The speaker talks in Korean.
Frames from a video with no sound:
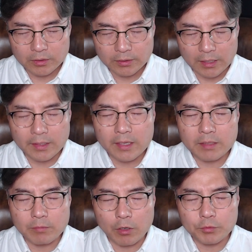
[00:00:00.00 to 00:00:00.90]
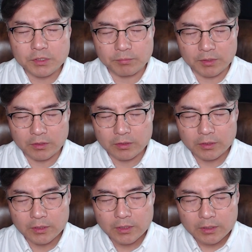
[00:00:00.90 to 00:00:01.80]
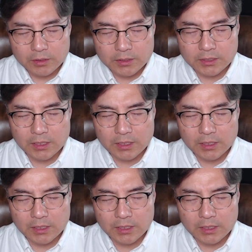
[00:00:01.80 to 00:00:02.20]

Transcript: 나라의 임하오시며 뜻이